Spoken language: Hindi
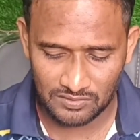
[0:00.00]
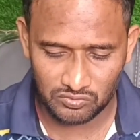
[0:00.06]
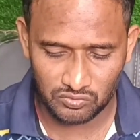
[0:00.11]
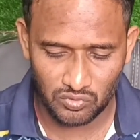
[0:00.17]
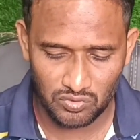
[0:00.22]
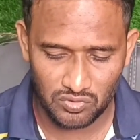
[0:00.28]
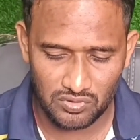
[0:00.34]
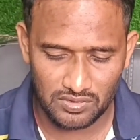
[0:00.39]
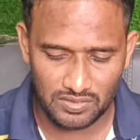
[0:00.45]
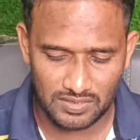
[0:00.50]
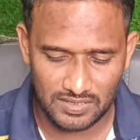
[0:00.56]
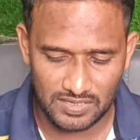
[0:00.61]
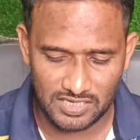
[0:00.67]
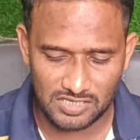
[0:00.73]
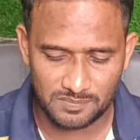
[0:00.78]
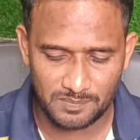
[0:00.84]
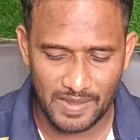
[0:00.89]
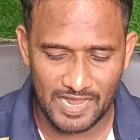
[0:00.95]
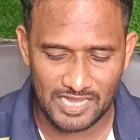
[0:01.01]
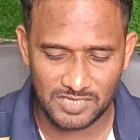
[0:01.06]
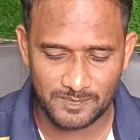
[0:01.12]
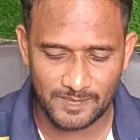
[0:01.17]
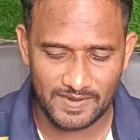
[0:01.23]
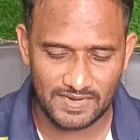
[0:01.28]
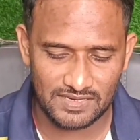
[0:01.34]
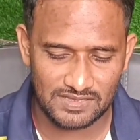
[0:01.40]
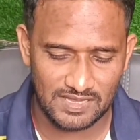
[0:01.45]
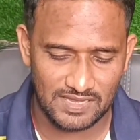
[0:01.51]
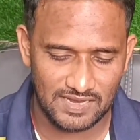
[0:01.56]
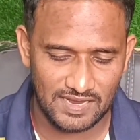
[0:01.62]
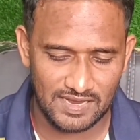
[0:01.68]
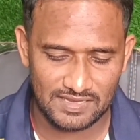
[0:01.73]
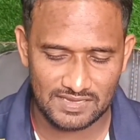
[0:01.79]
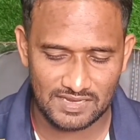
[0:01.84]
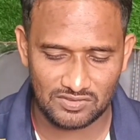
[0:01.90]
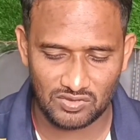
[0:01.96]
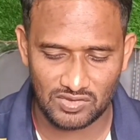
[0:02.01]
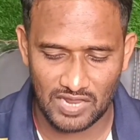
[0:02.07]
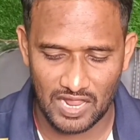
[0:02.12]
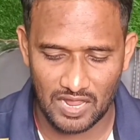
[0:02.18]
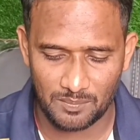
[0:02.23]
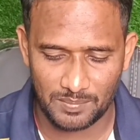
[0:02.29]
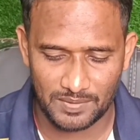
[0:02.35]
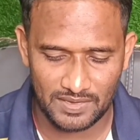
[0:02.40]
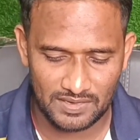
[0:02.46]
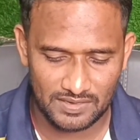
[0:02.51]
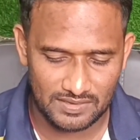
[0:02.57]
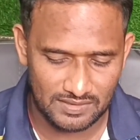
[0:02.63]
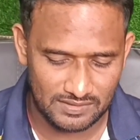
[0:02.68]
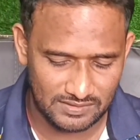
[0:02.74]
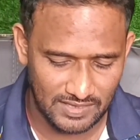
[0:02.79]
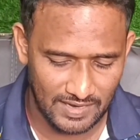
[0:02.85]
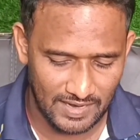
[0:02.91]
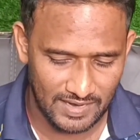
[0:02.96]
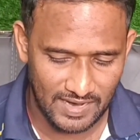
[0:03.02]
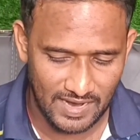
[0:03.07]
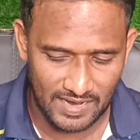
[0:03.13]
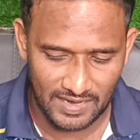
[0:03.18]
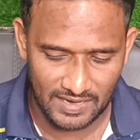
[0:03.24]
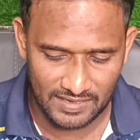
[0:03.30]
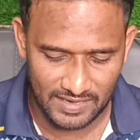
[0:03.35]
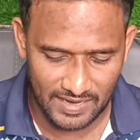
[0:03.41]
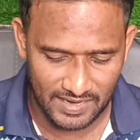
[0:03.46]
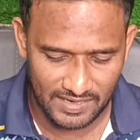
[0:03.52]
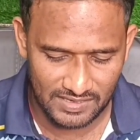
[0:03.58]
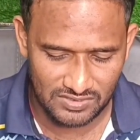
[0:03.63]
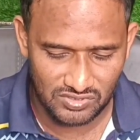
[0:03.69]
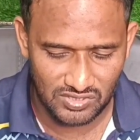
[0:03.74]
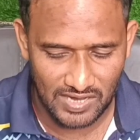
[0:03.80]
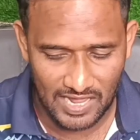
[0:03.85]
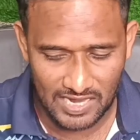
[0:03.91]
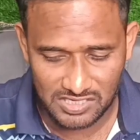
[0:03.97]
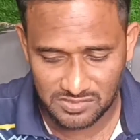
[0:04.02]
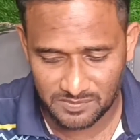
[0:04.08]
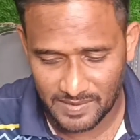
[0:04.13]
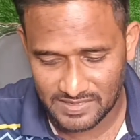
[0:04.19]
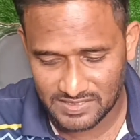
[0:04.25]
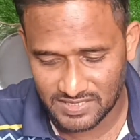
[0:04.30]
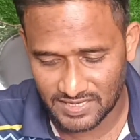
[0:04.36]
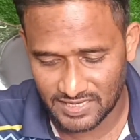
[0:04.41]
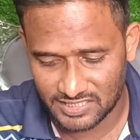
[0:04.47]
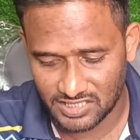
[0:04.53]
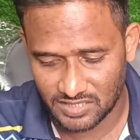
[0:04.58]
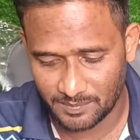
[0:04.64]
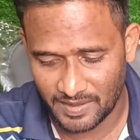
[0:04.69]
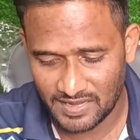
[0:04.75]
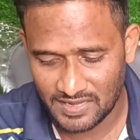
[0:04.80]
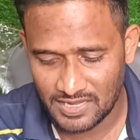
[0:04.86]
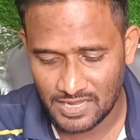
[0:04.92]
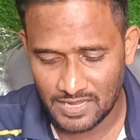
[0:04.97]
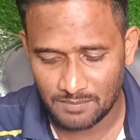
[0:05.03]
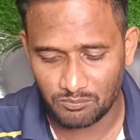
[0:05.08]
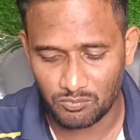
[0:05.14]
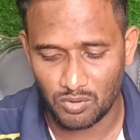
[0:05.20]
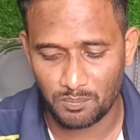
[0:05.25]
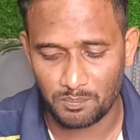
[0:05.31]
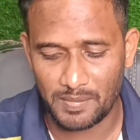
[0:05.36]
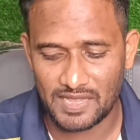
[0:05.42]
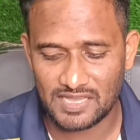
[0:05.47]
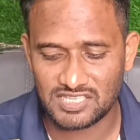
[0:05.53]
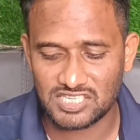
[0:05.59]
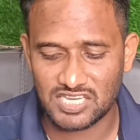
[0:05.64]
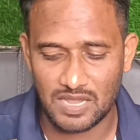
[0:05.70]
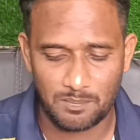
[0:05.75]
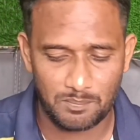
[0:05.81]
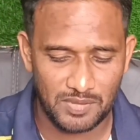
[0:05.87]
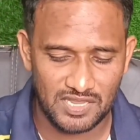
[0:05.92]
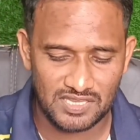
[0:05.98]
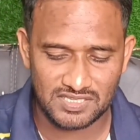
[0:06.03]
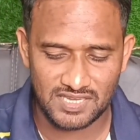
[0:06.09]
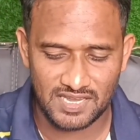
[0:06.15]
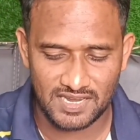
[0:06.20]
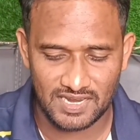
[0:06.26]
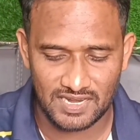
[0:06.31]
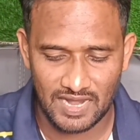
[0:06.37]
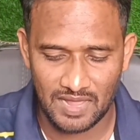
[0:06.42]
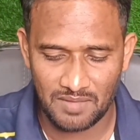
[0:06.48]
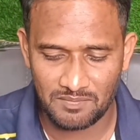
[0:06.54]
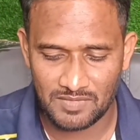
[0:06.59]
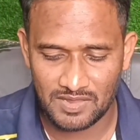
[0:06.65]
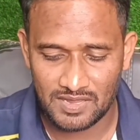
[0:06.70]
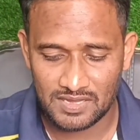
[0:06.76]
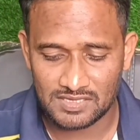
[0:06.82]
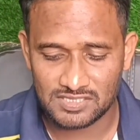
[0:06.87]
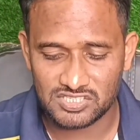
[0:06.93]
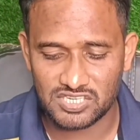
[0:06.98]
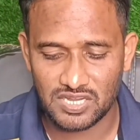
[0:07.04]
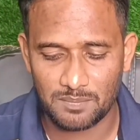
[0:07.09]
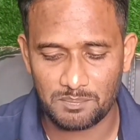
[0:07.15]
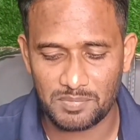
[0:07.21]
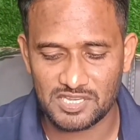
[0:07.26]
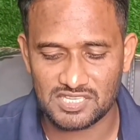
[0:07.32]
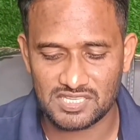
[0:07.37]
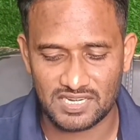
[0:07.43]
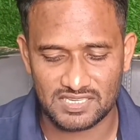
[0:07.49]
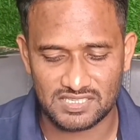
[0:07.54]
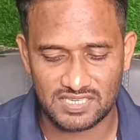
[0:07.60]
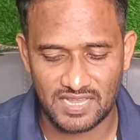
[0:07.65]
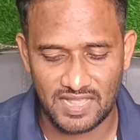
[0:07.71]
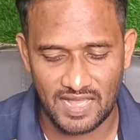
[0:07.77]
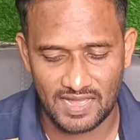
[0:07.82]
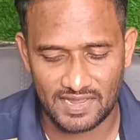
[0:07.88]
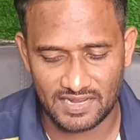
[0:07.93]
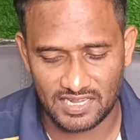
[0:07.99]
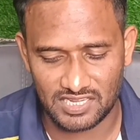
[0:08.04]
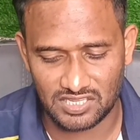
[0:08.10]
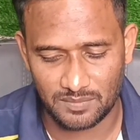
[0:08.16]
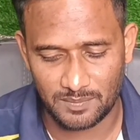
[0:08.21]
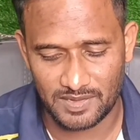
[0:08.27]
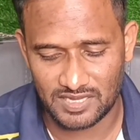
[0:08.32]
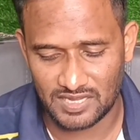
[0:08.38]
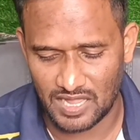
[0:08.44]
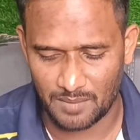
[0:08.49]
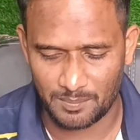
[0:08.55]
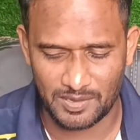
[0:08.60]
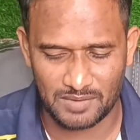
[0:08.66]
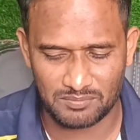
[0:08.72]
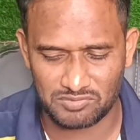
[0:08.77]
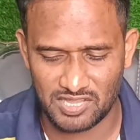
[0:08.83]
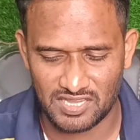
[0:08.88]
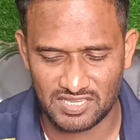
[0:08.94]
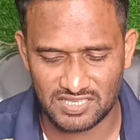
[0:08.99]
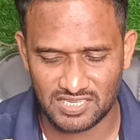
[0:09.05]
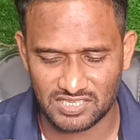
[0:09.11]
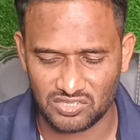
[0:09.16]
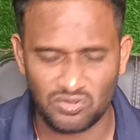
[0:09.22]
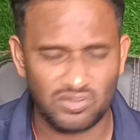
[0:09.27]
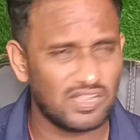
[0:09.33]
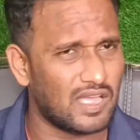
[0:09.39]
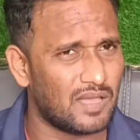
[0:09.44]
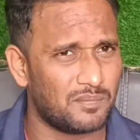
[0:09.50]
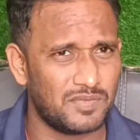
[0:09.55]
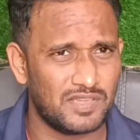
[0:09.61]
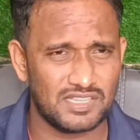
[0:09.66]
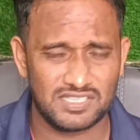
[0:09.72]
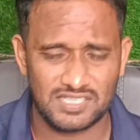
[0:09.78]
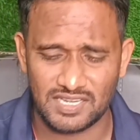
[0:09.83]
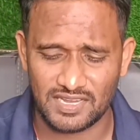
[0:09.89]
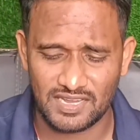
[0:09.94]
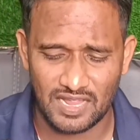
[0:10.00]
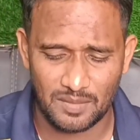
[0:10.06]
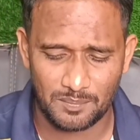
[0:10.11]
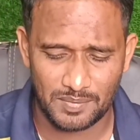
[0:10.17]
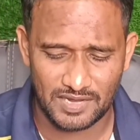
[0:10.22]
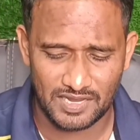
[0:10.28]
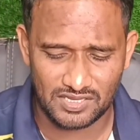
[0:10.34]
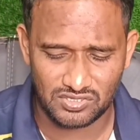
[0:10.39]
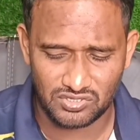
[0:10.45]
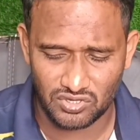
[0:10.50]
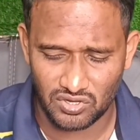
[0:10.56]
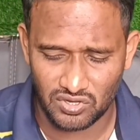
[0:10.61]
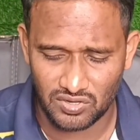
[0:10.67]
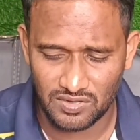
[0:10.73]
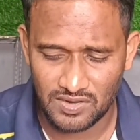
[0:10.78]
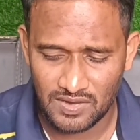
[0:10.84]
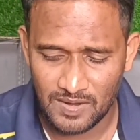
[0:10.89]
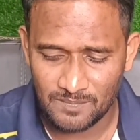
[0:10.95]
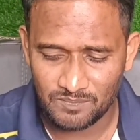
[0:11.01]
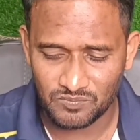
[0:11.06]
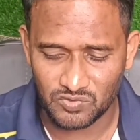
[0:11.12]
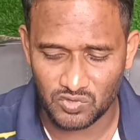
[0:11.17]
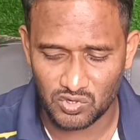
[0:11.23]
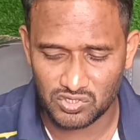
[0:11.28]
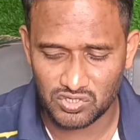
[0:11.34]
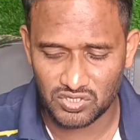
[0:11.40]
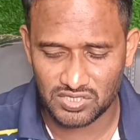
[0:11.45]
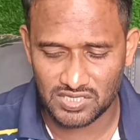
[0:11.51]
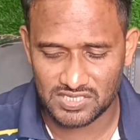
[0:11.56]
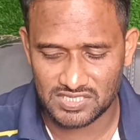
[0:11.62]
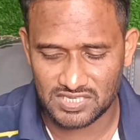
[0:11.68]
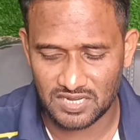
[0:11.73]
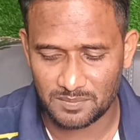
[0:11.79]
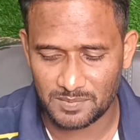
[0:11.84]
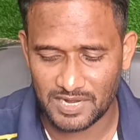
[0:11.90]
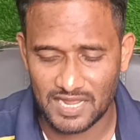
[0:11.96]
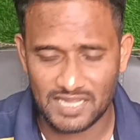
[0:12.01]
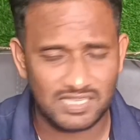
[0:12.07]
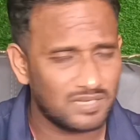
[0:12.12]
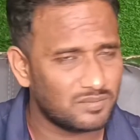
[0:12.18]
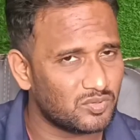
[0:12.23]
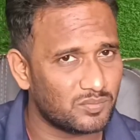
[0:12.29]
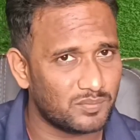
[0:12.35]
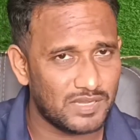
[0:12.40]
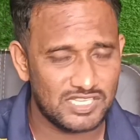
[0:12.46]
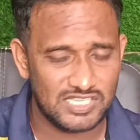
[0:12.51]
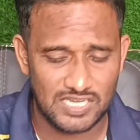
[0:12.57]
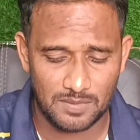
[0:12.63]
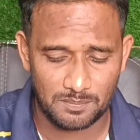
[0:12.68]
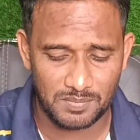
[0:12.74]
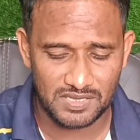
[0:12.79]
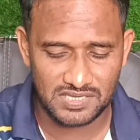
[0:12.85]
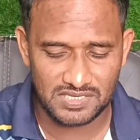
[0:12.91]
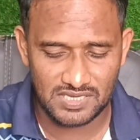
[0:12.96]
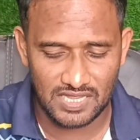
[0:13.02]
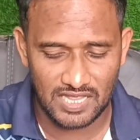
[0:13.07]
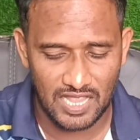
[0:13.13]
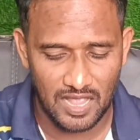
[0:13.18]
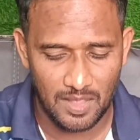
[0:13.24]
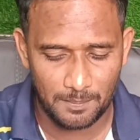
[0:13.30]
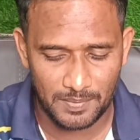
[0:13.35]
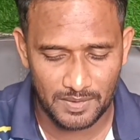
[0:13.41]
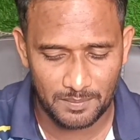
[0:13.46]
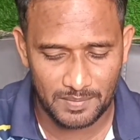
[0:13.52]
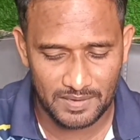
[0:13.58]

तो इस मैच में अगर देखा जाए तो यहाँ पर तेलंगाना टाइगर्स जो लास्ट मैच खेले थे भाई मुंबई चैंपियंस के खिलाफ छब्बीस रन से हार गए थे भाई यहाँ पर आप देख सकते हो काफी अच्छे है यहाँ पर एक सौ रन बनाए थे मुंबई चैंपियंस यहाँ पर